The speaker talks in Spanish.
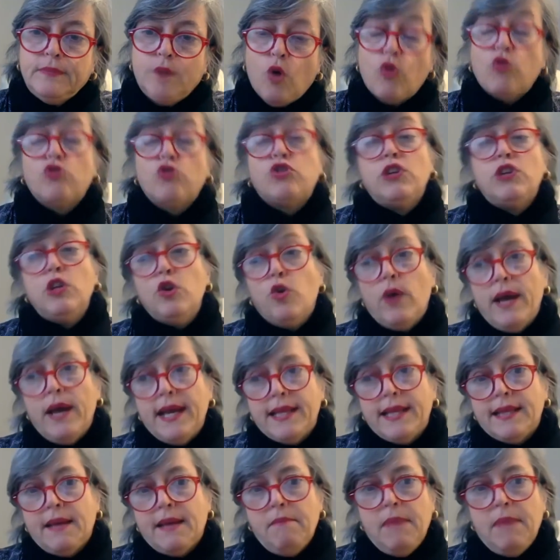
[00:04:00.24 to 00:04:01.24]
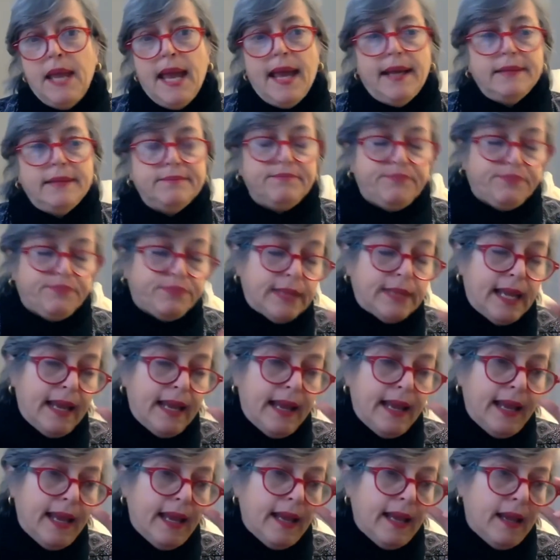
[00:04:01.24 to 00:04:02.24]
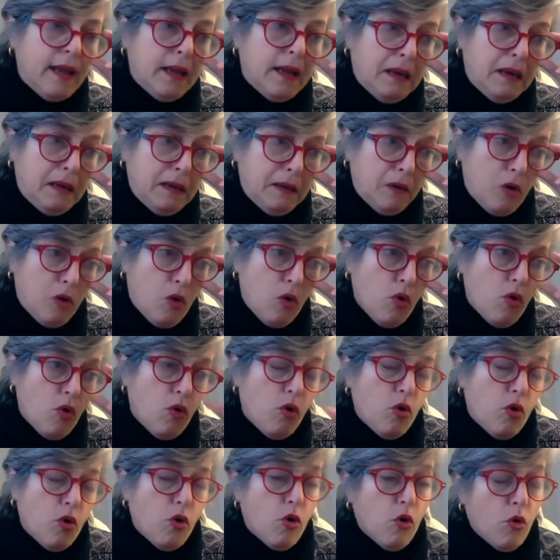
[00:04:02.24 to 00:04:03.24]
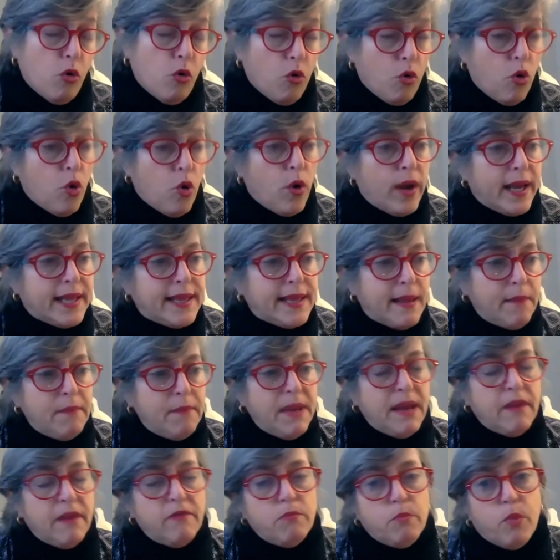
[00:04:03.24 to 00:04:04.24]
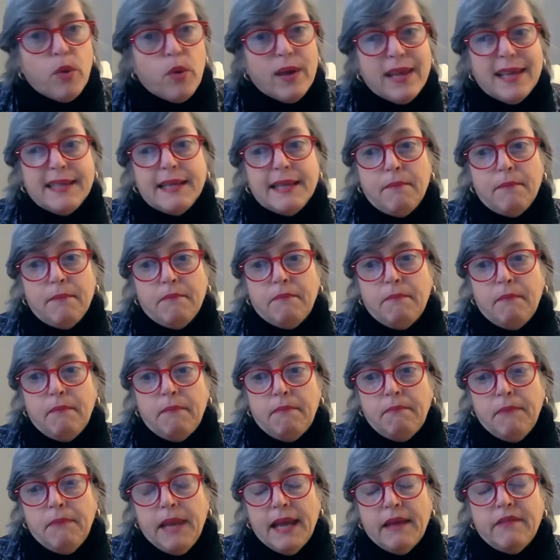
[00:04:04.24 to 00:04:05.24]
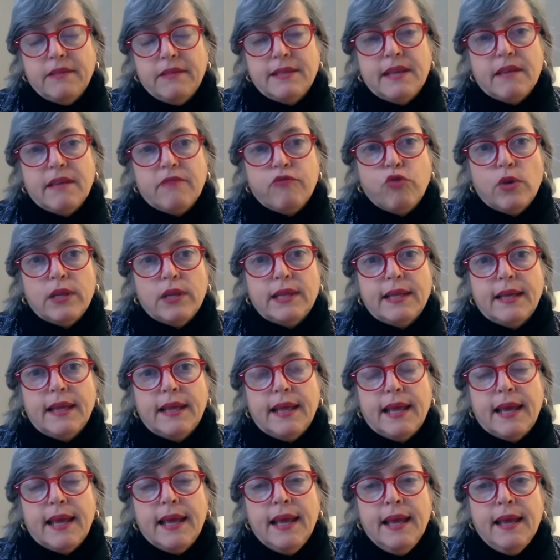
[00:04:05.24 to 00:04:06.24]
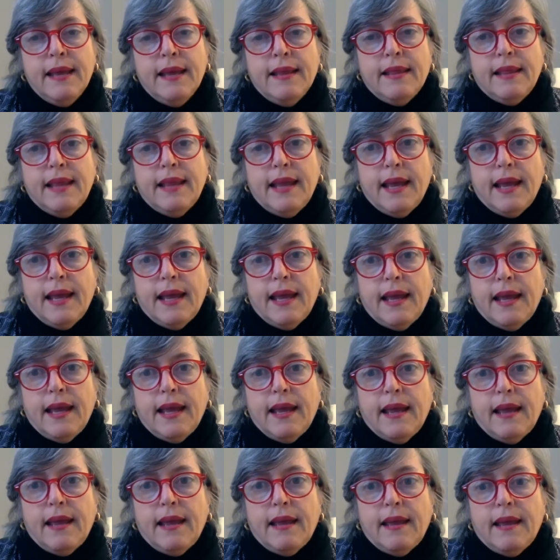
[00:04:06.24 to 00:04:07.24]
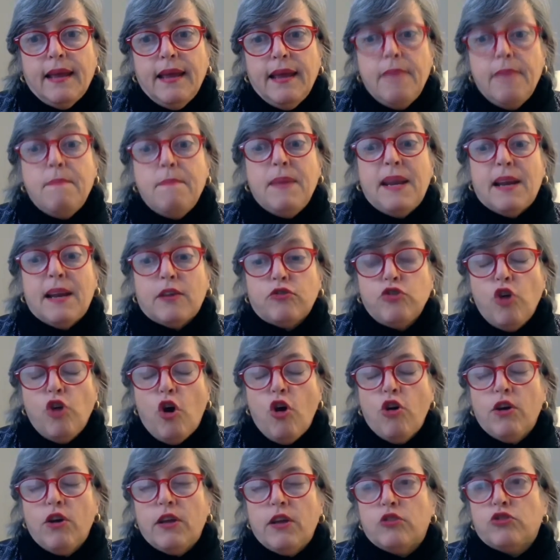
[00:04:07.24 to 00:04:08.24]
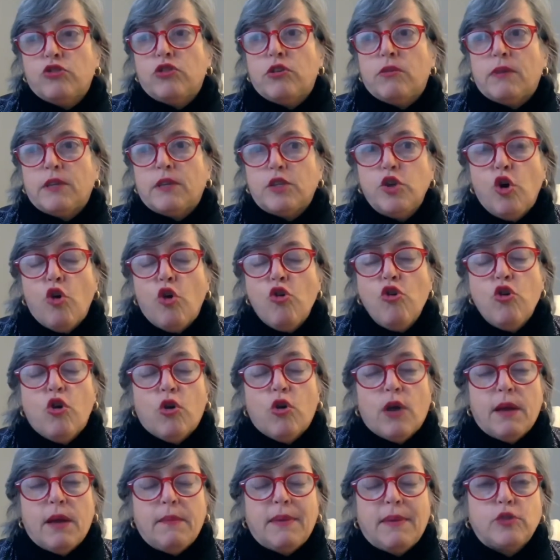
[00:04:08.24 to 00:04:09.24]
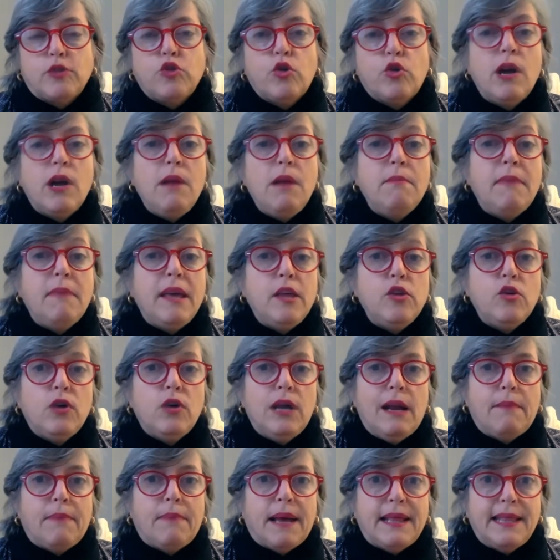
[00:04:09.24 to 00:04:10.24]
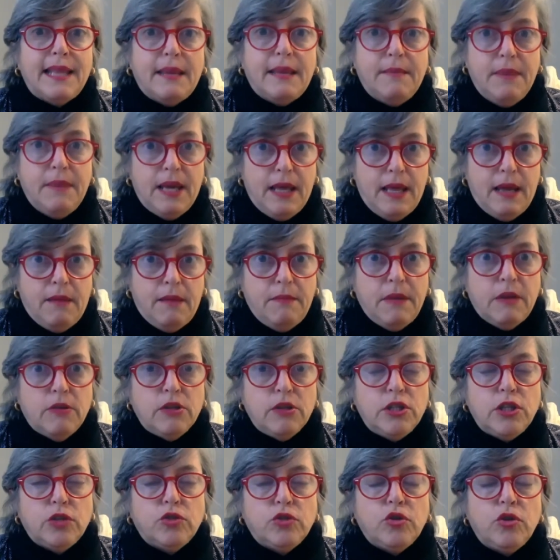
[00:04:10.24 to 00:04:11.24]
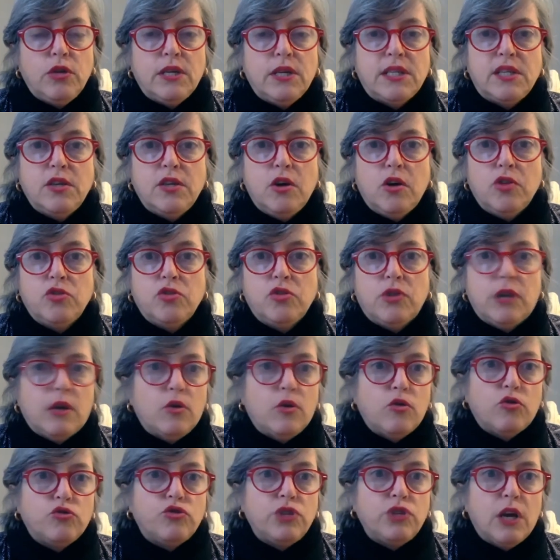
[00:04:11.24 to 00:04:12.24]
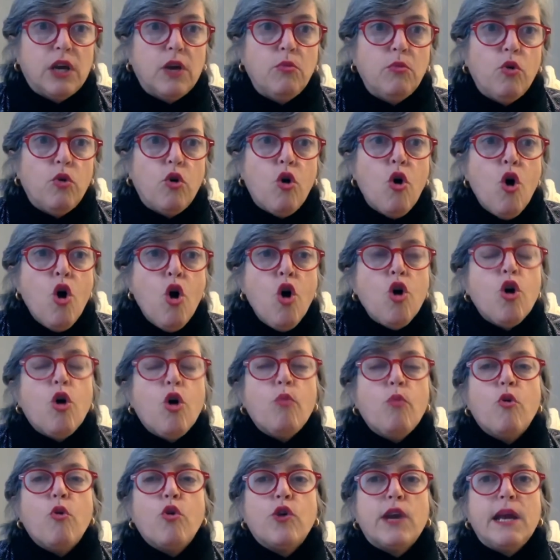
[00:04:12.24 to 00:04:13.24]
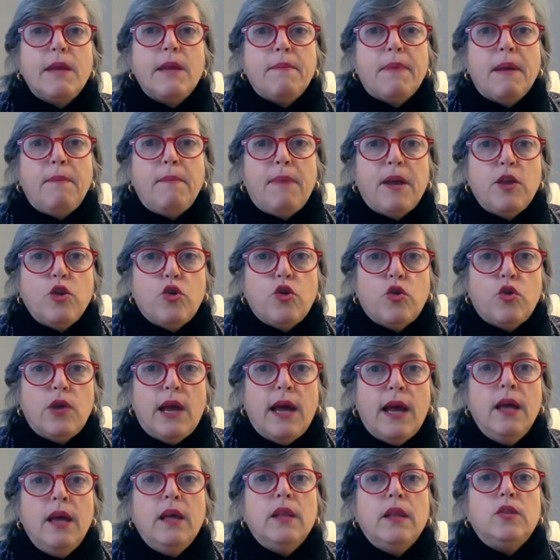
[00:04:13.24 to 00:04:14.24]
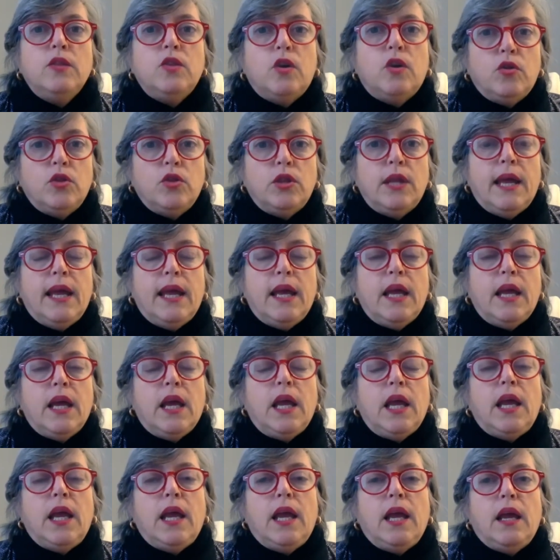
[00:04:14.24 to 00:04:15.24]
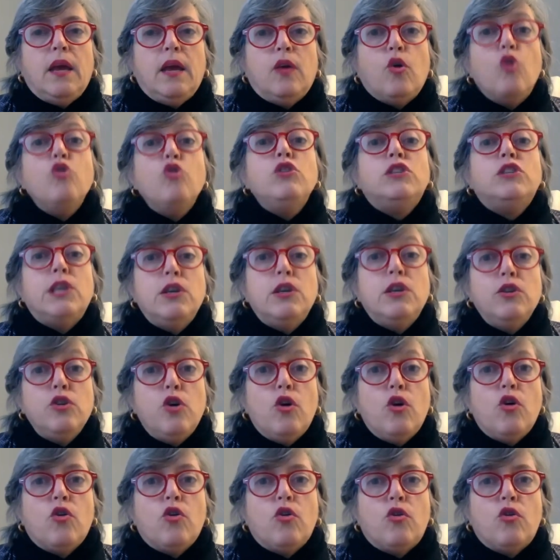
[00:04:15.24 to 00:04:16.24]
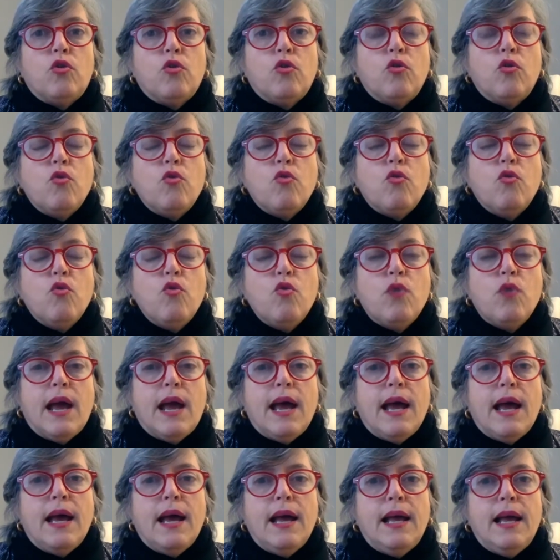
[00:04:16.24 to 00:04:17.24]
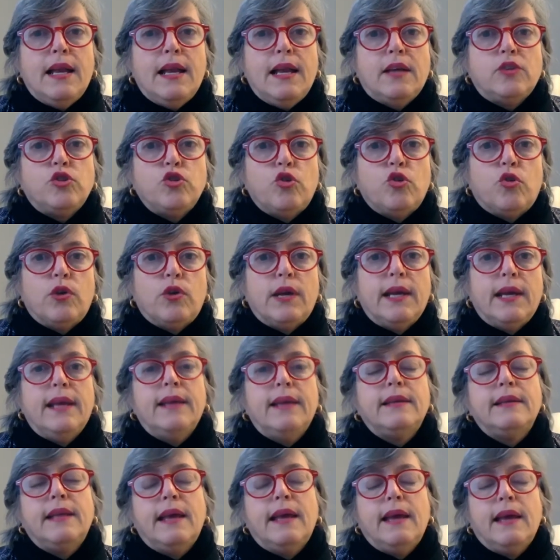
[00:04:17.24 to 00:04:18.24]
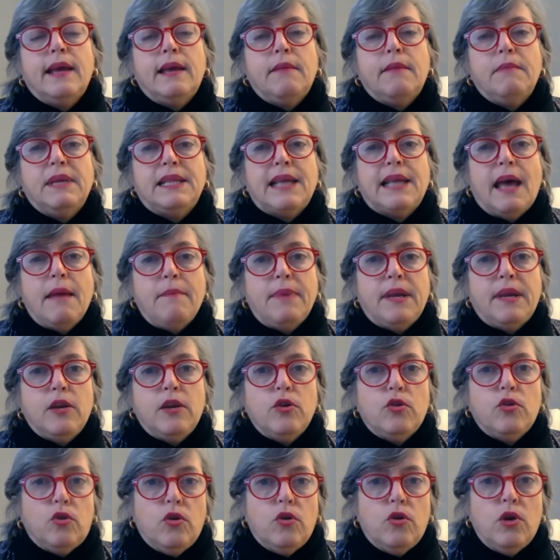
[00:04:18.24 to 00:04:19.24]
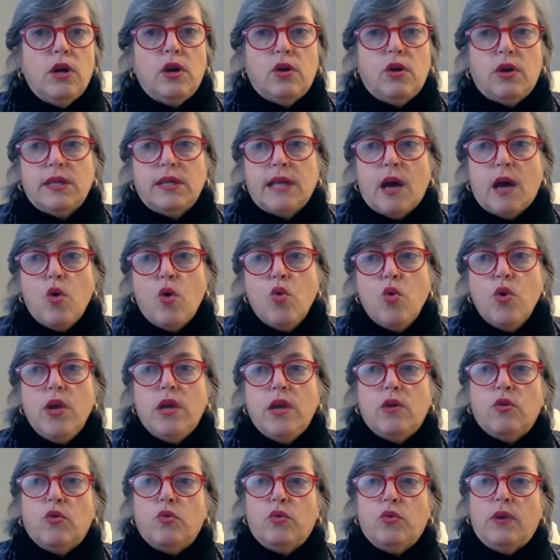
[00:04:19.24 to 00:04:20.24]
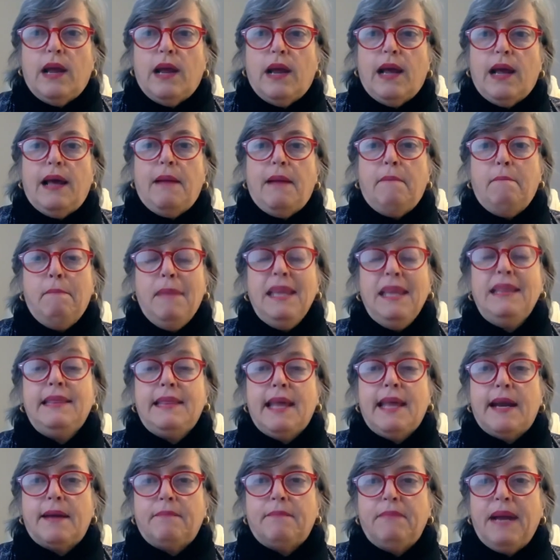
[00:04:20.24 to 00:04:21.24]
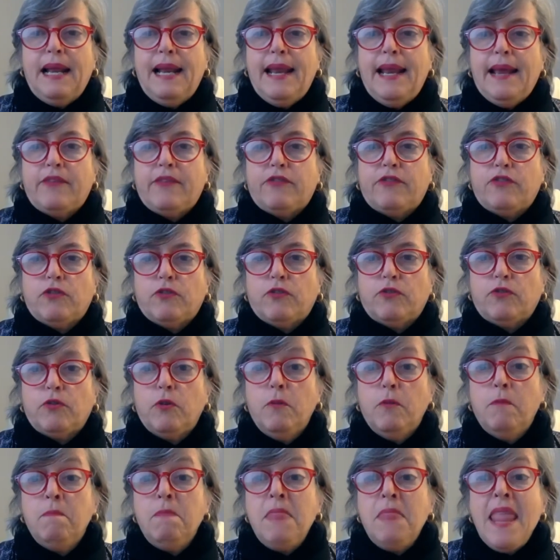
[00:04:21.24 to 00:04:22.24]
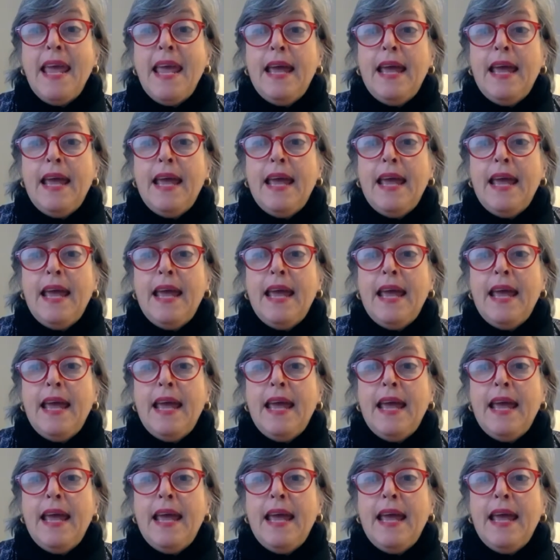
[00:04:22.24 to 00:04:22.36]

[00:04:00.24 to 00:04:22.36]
conocido es también eh, o, es también, puede también ser fuente de, inspiración y observación lo que pasó en el medio de la pandemia de 1918, la conocida como, como gripe española, donde eh, coincidió con unas elecciones de mitad de periodo en los Estados Unidos, unas midterm elections. ¿no?